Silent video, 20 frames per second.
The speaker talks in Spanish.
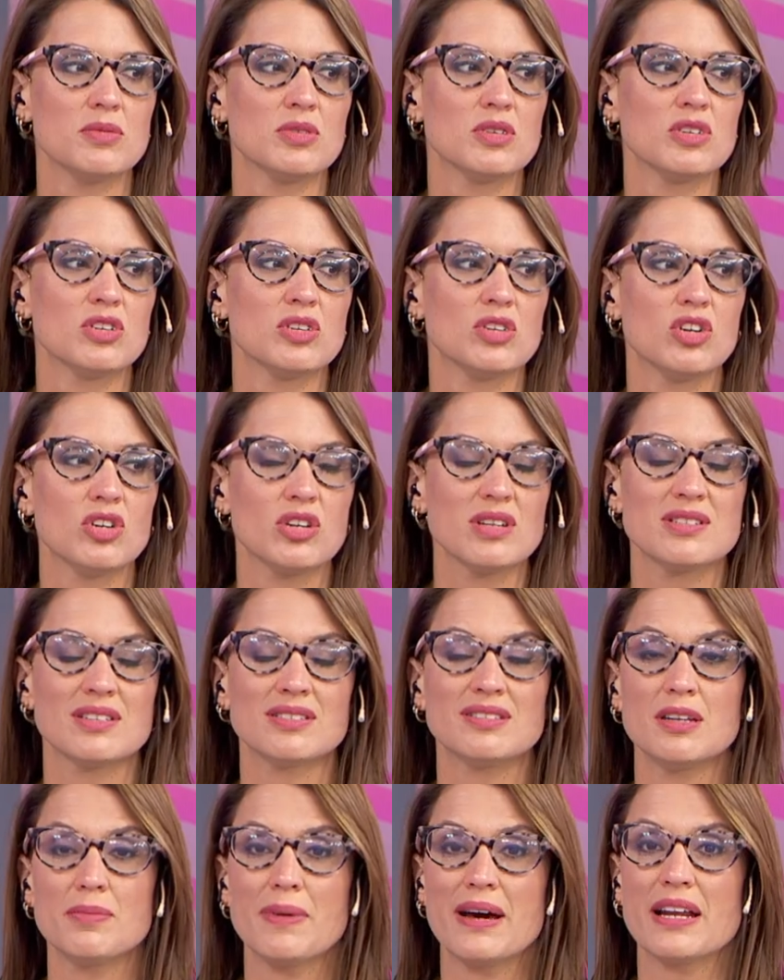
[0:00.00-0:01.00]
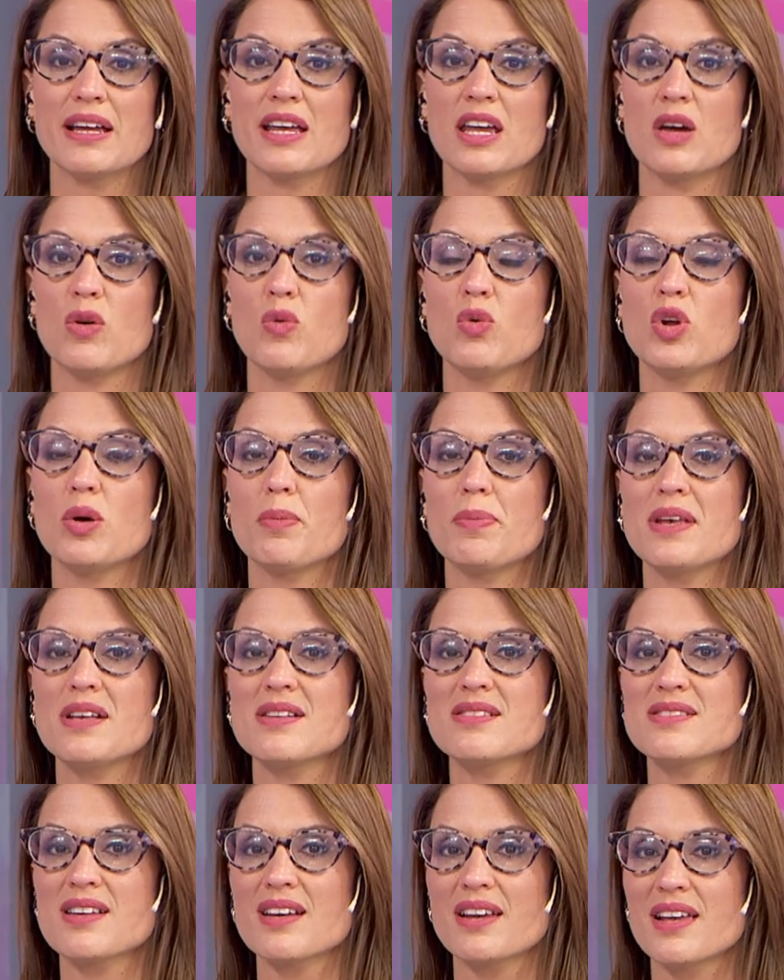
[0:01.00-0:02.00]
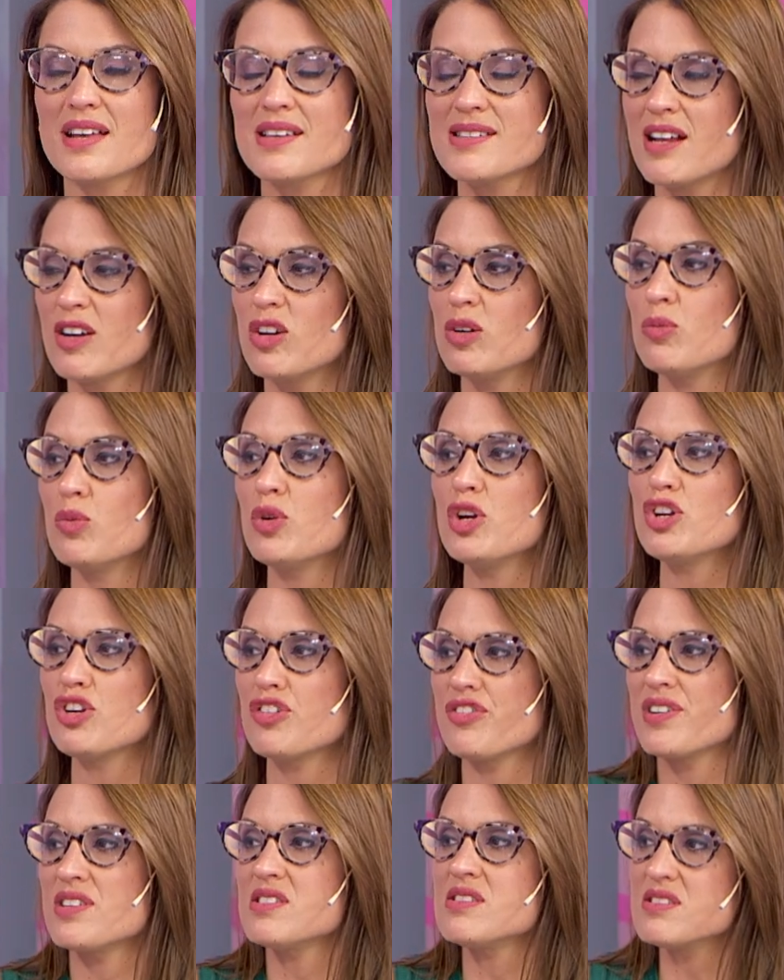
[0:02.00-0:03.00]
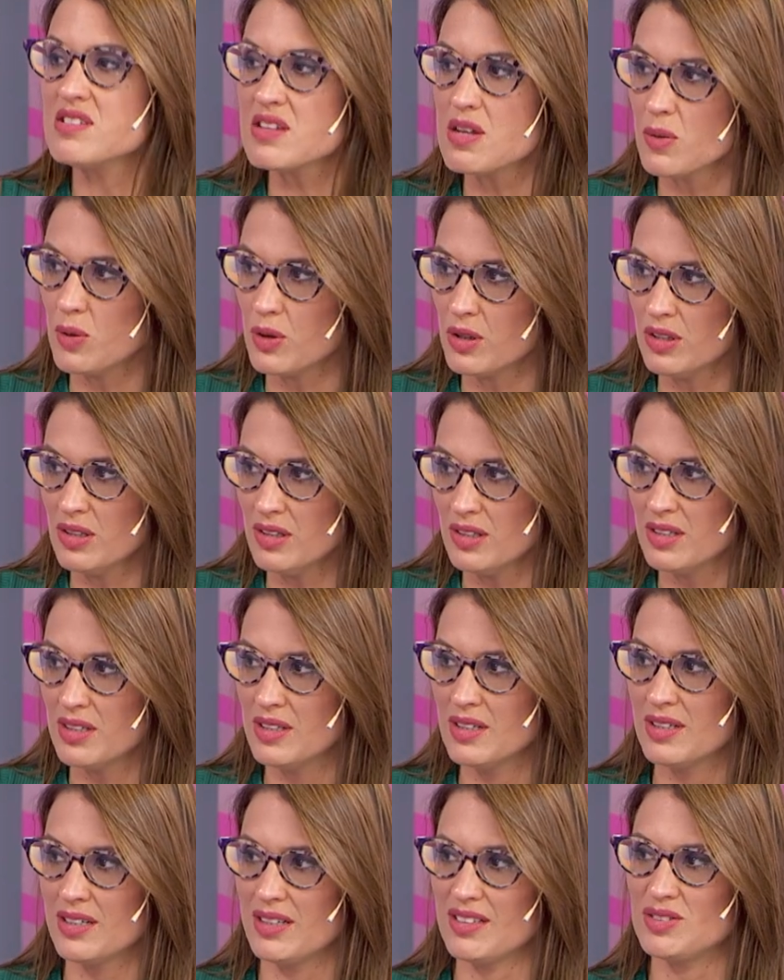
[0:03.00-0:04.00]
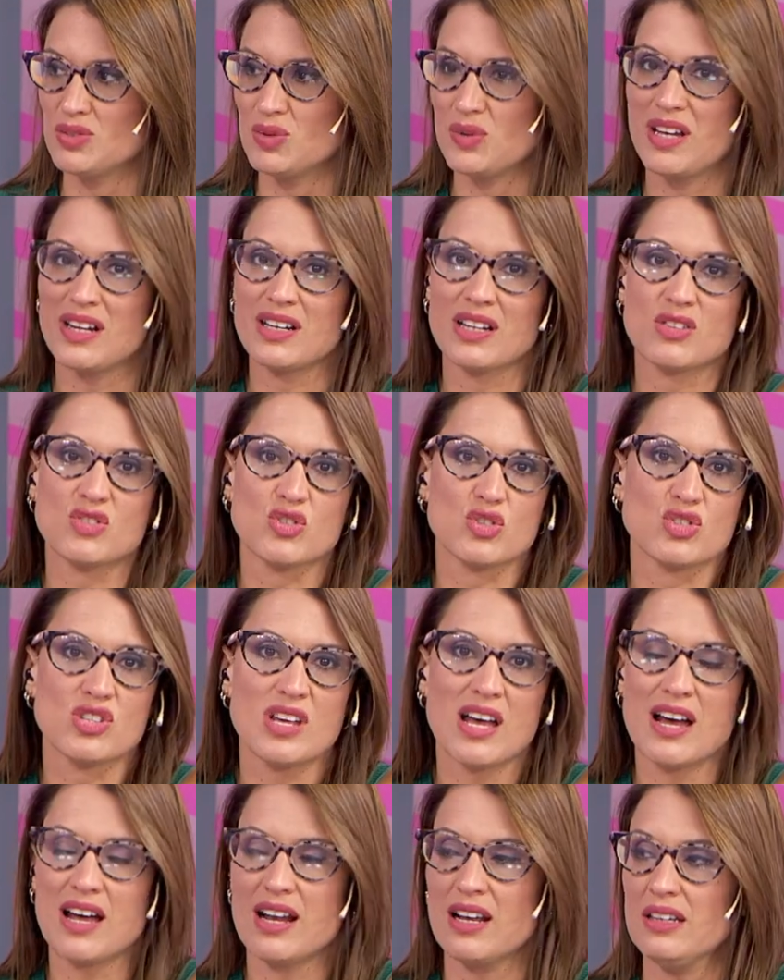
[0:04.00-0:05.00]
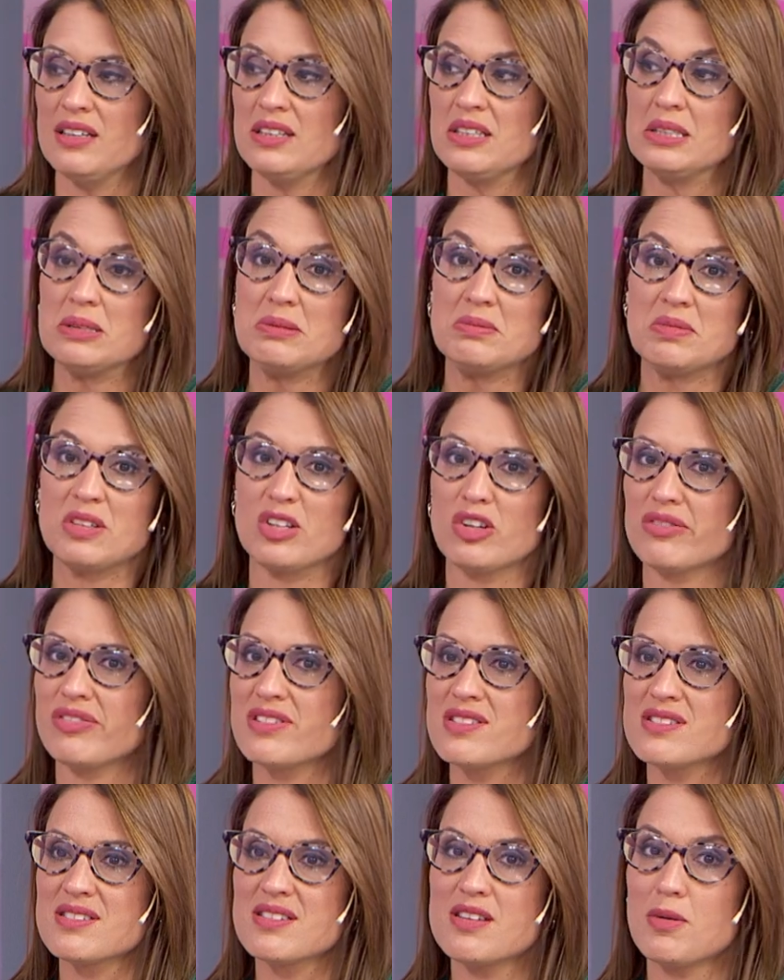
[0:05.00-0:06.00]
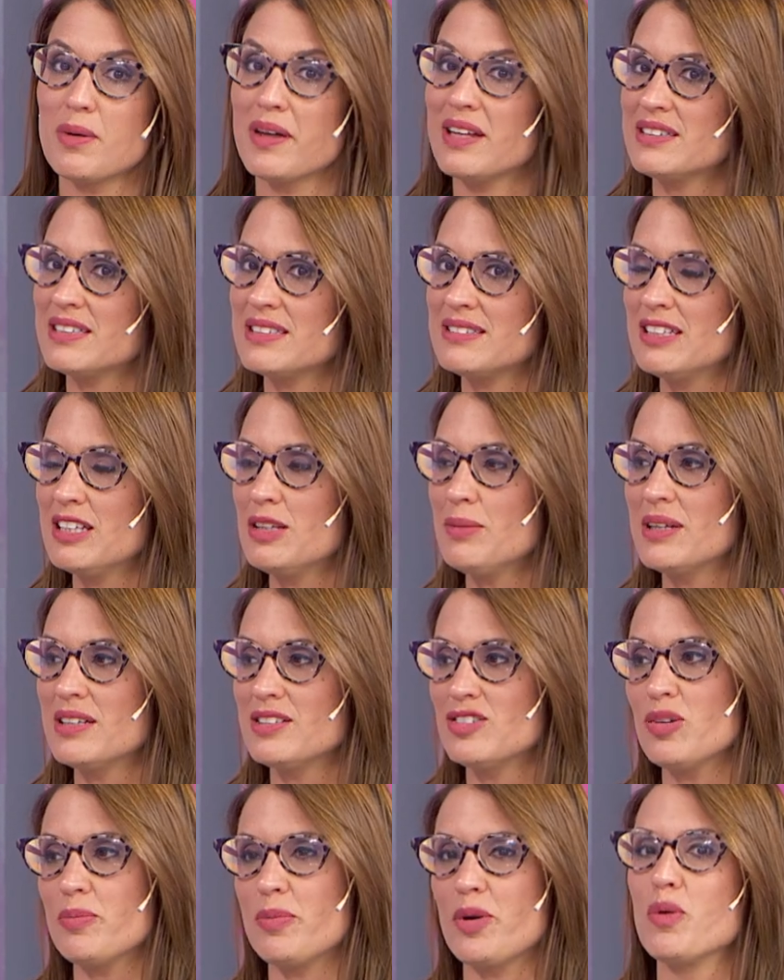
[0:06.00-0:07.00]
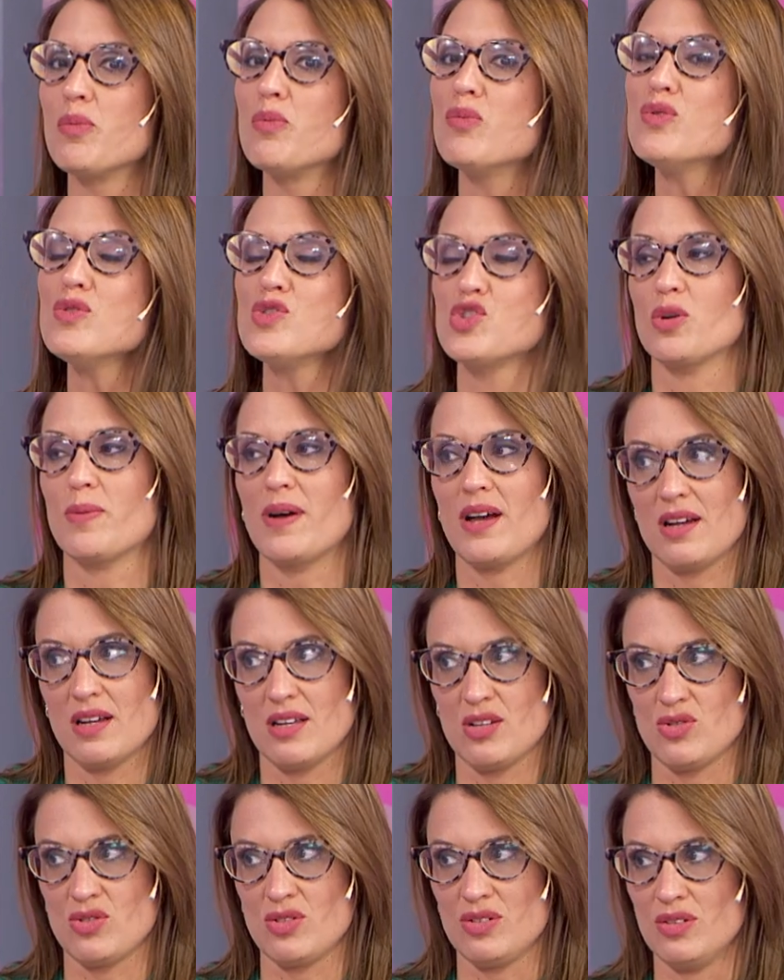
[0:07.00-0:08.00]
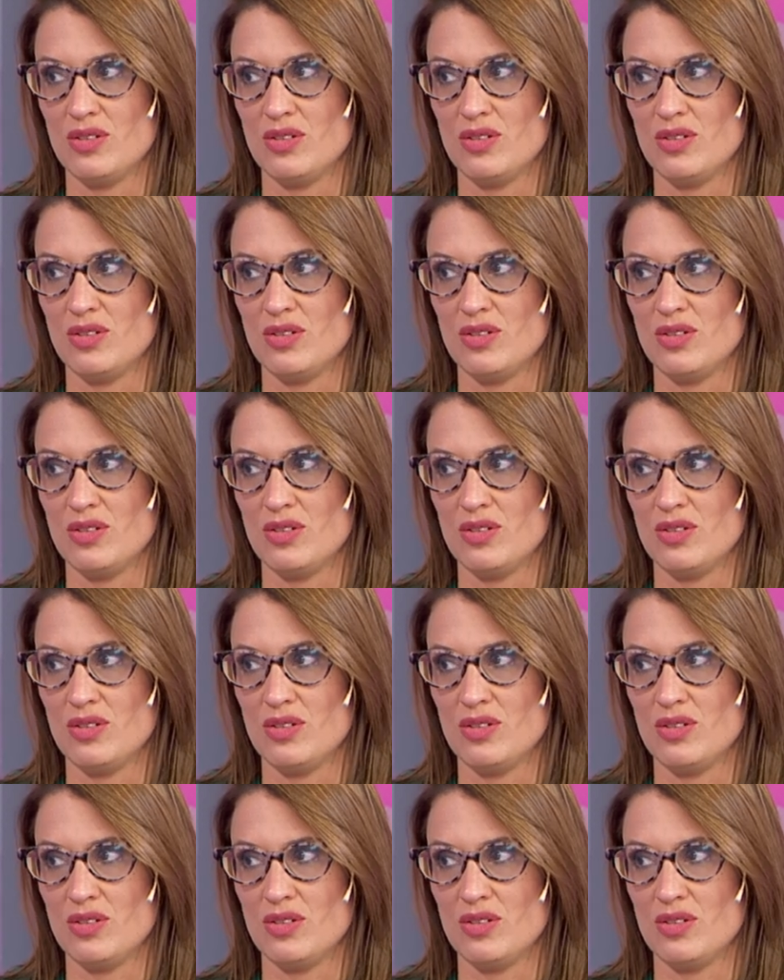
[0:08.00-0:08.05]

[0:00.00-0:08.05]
no desestimar que uno piensa que es algo muy inofensivo, que es una red social, inofensiva, de entretenimiento, pero es mucho más que eso.